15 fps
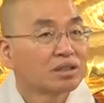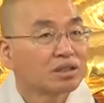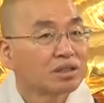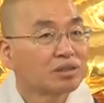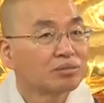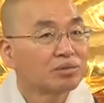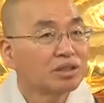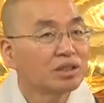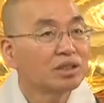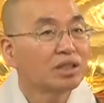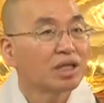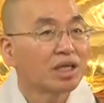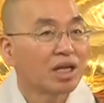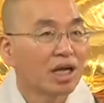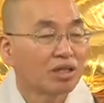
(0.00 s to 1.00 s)
그러면
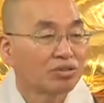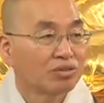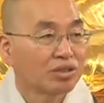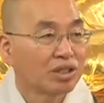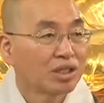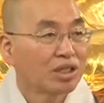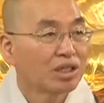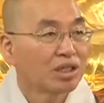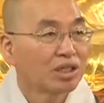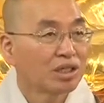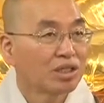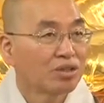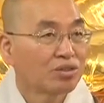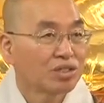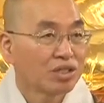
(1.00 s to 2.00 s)
이게 나중에
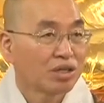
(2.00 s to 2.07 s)
결혼